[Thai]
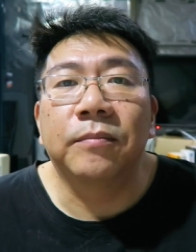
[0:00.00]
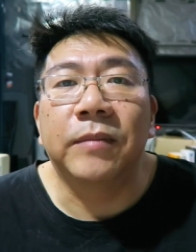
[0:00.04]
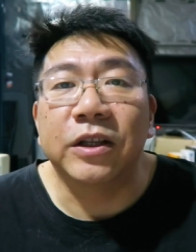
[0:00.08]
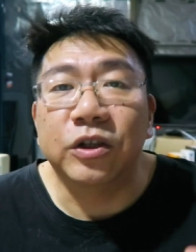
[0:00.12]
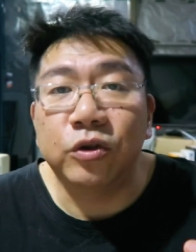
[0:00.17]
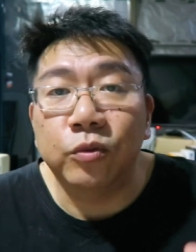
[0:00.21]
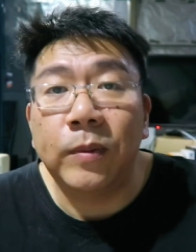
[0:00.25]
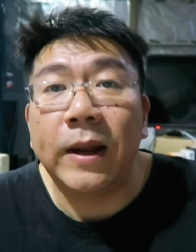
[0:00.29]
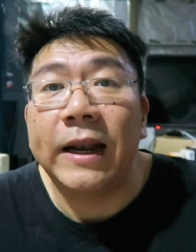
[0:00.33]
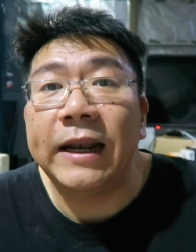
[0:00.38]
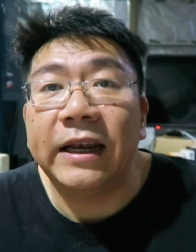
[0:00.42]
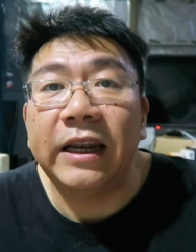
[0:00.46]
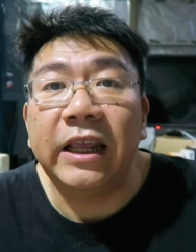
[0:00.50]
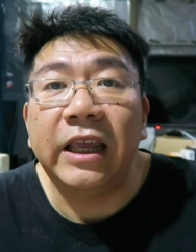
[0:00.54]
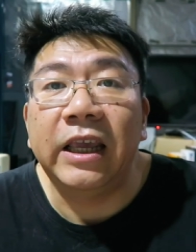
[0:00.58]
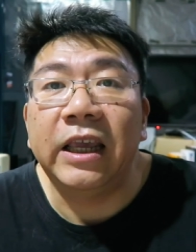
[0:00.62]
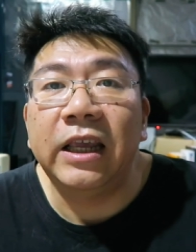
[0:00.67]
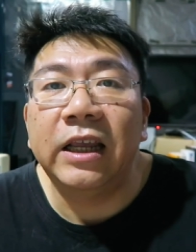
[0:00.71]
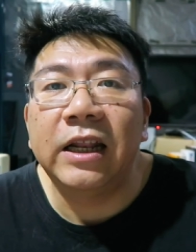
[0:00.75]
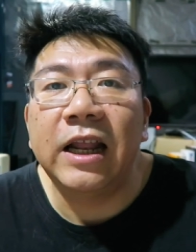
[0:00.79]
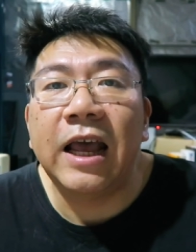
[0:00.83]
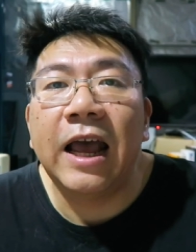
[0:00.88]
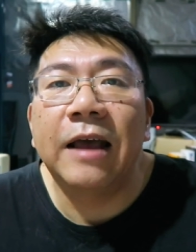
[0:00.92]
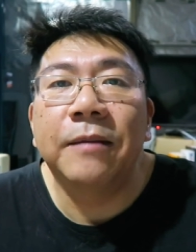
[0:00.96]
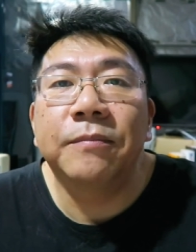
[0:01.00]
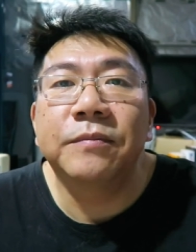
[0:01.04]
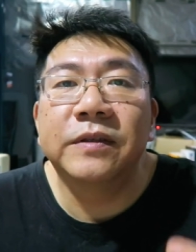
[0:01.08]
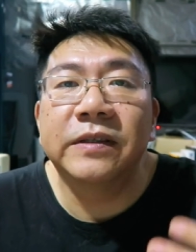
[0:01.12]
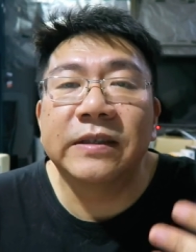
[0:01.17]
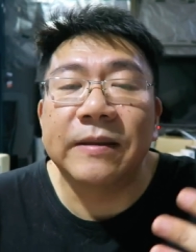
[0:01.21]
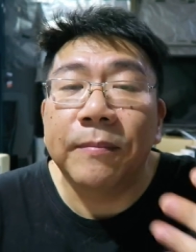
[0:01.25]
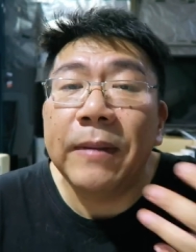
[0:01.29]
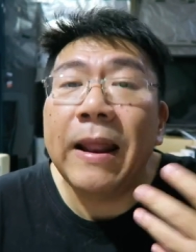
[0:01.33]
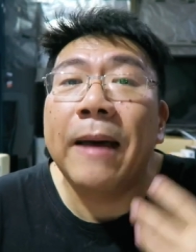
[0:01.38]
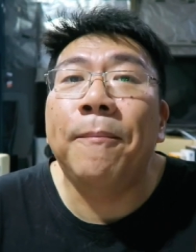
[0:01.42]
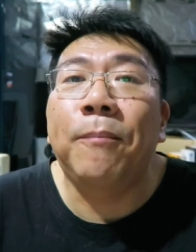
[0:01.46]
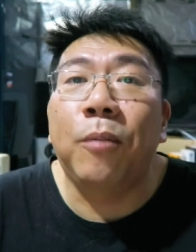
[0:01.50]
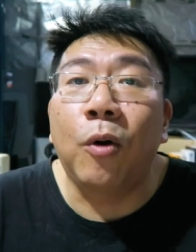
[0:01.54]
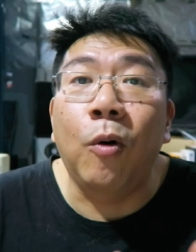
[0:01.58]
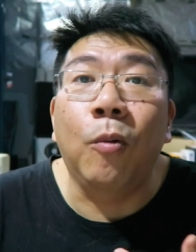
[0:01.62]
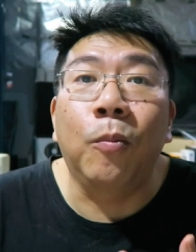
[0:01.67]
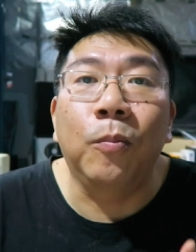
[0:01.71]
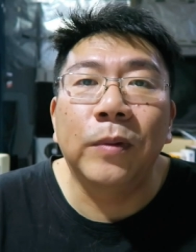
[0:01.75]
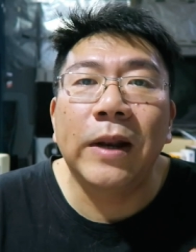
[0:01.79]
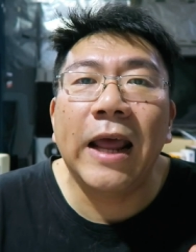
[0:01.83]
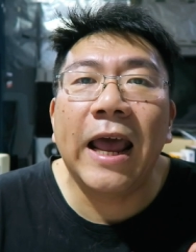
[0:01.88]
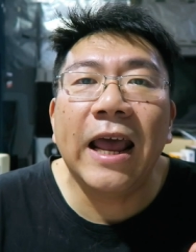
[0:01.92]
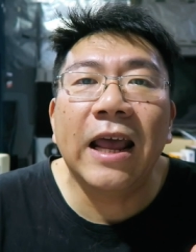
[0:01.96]
ปัจจุบันนี้นะครับสำหรับผ
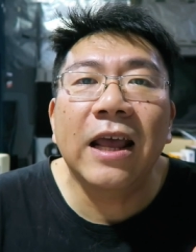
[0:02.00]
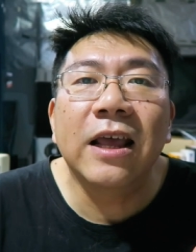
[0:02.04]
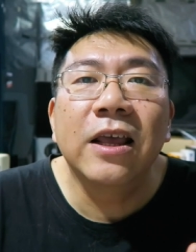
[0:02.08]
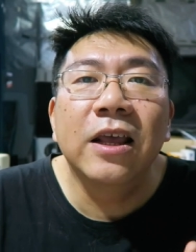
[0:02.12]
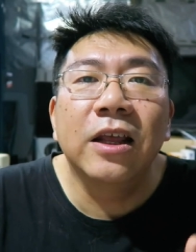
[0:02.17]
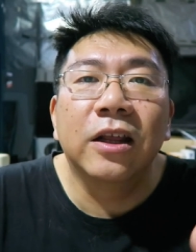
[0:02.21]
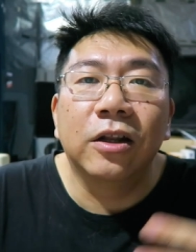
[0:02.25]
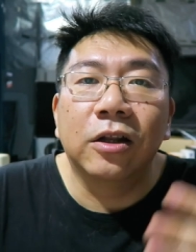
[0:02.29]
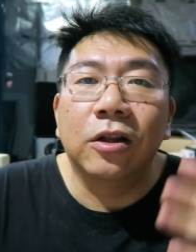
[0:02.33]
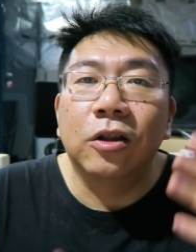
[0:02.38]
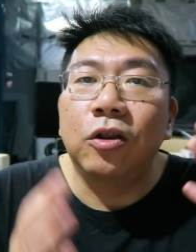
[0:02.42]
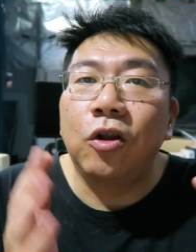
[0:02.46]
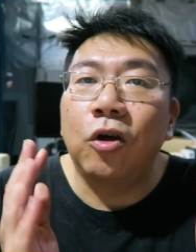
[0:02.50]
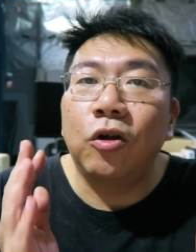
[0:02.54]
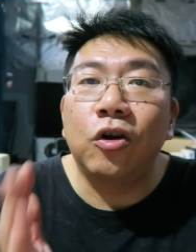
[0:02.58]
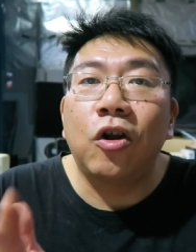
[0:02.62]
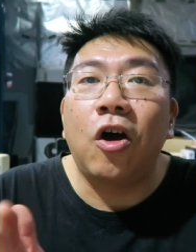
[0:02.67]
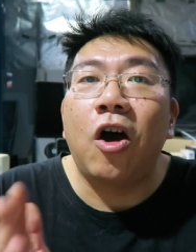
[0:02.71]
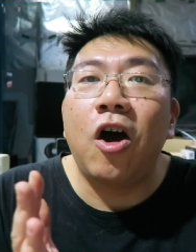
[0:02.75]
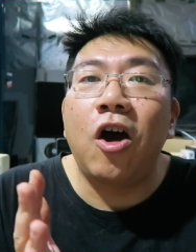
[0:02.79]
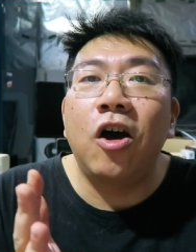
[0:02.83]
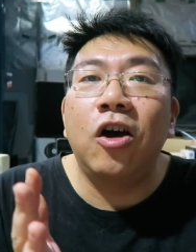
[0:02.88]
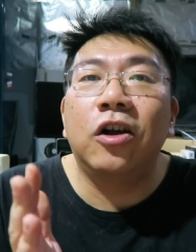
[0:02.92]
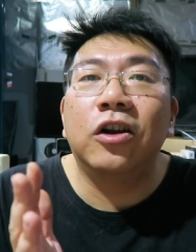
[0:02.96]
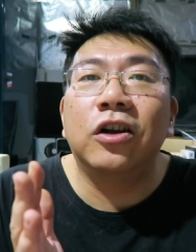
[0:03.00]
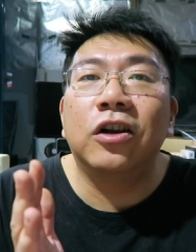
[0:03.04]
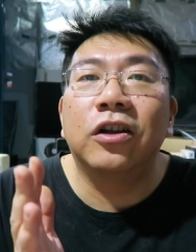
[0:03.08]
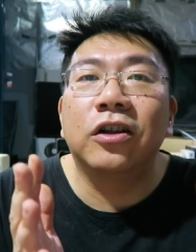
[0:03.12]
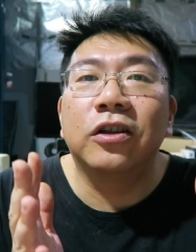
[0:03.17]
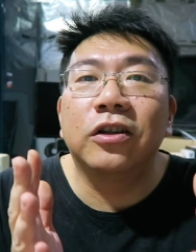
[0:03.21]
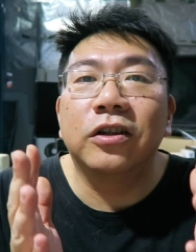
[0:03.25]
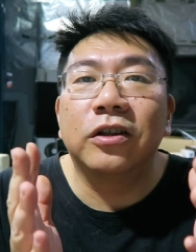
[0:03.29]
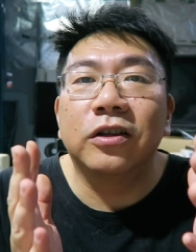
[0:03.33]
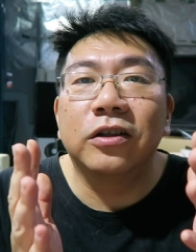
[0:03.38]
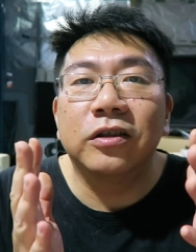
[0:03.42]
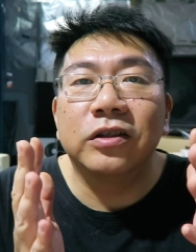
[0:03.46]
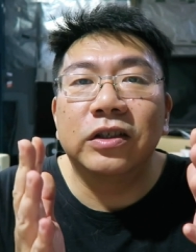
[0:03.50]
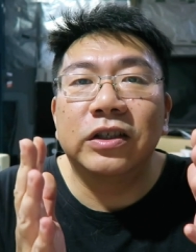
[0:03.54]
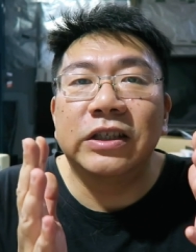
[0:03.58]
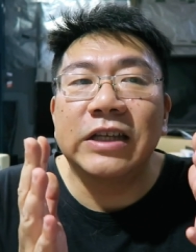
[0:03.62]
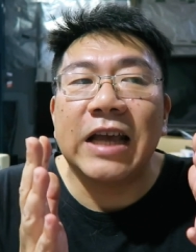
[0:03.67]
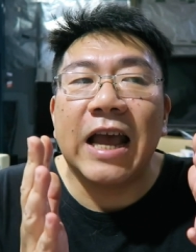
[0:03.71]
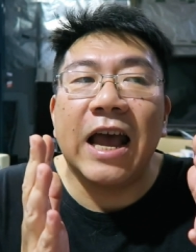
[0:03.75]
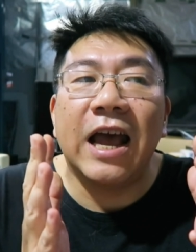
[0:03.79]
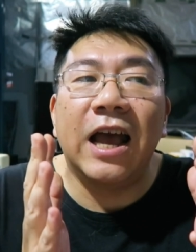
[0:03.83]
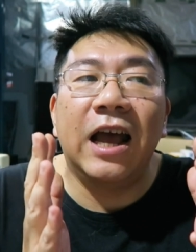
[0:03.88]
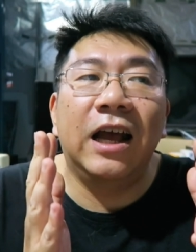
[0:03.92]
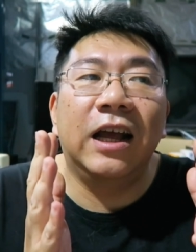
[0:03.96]
มนะน้องๆ
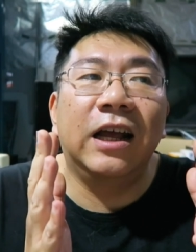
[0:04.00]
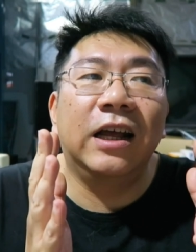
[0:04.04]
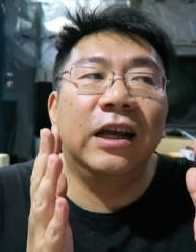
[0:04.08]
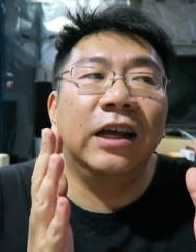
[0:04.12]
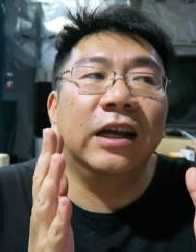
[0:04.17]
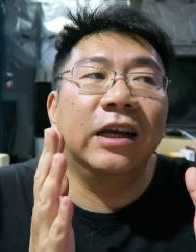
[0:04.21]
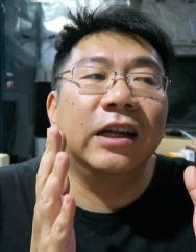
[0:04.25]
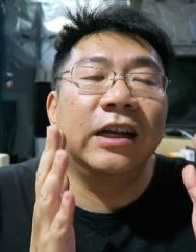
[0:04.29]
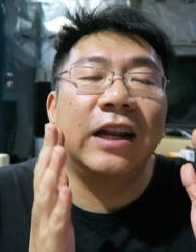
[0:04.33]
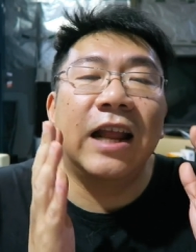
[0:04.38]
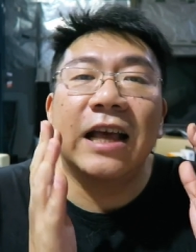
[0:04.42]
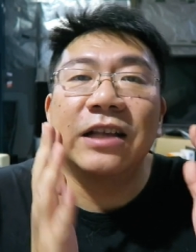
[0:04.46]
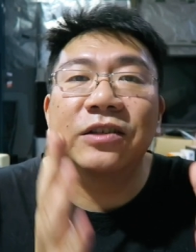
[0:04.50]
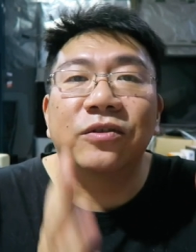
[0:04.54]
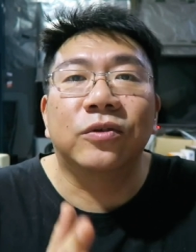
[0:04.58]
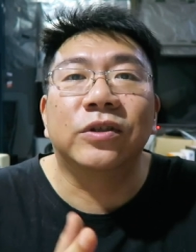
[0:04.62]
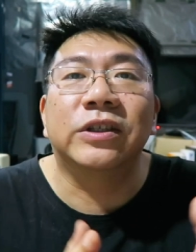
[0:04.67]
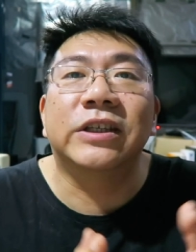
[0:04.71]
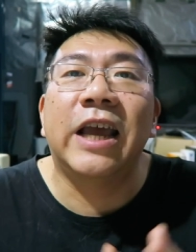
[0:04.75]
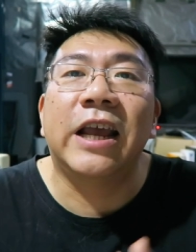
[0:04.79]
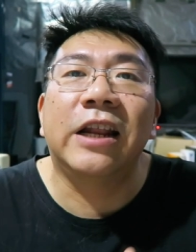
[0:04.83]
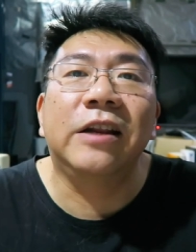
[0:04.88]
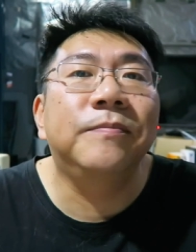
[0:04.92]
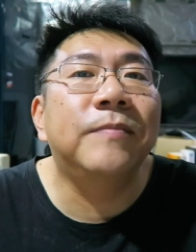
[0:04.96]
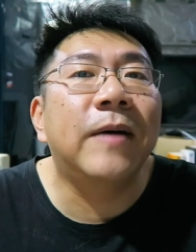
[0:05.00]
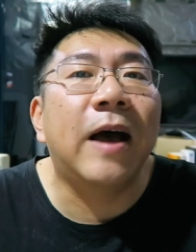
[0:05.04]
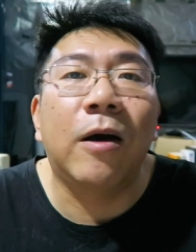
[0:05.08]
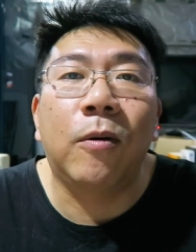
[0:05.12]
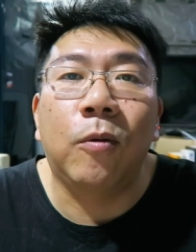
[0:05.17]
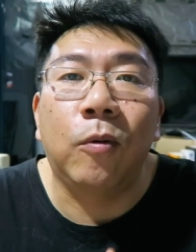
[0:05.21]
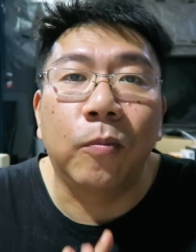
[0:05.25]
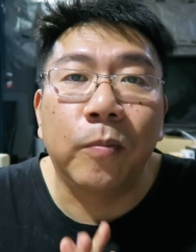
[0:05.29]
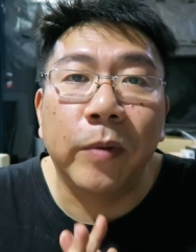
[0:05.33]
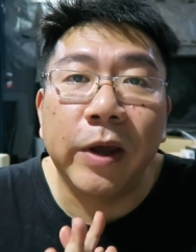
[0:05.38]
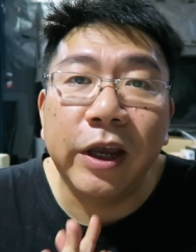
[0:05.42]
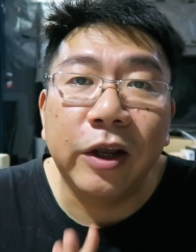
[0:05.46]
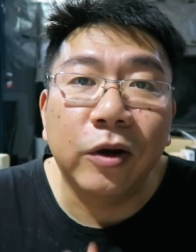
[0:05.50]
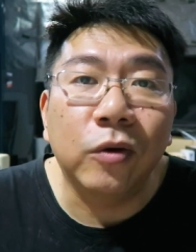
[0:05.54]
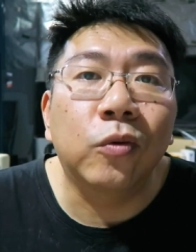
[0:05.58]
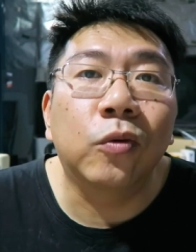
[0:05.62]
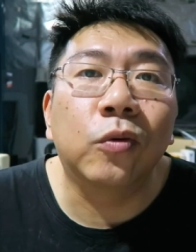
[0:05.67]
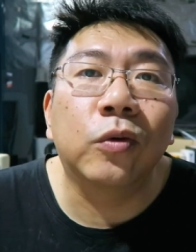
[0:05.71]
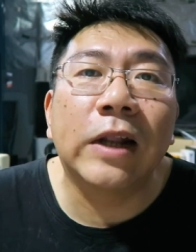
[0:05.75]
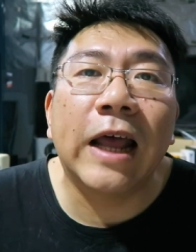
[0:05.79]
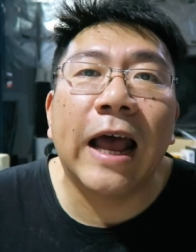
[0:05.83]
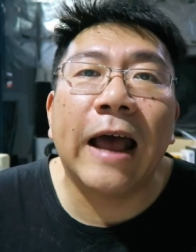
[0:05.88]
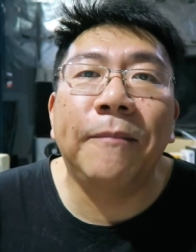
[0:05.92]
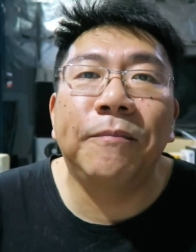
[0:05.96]
จะน่าสนใจหรือเปล่าผมไม่
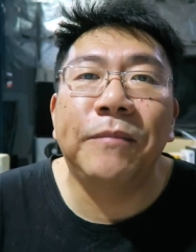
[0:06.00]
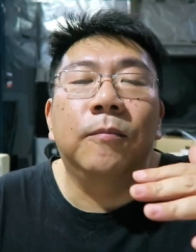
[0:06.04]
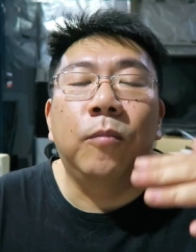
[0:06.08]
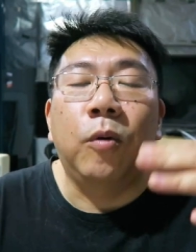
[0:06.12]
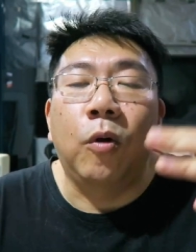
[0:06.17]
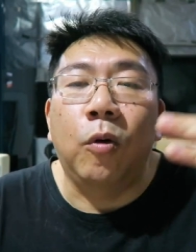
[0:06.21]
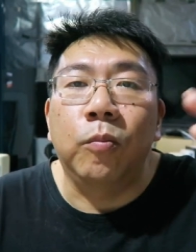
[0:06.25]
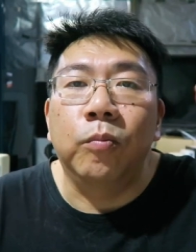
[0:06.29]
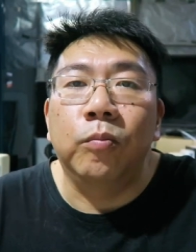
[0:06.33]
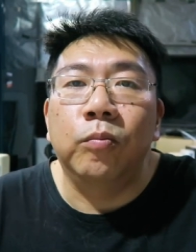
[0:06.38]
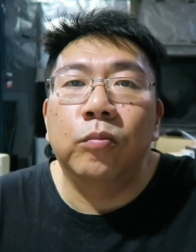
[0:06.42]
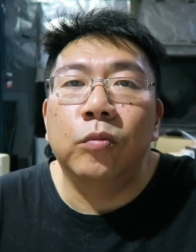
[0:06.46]
รู้นะครับผ